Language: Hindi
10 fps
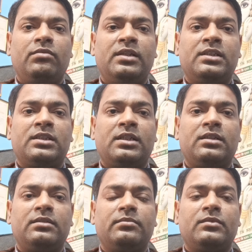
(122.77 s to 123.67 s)

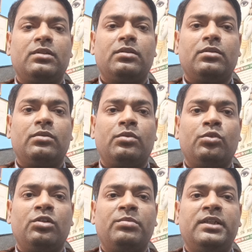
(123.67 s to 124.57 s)
विल्सन
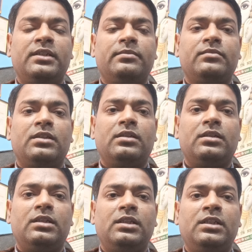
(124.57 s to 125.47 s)
रोग में
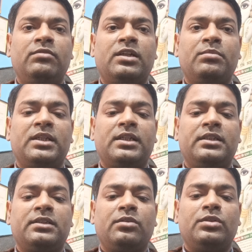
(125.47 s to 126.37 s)
लीवर में
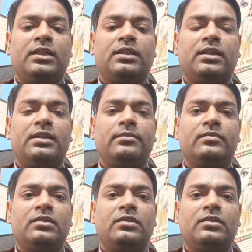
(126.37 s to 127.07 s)
कैंसर हो जाता है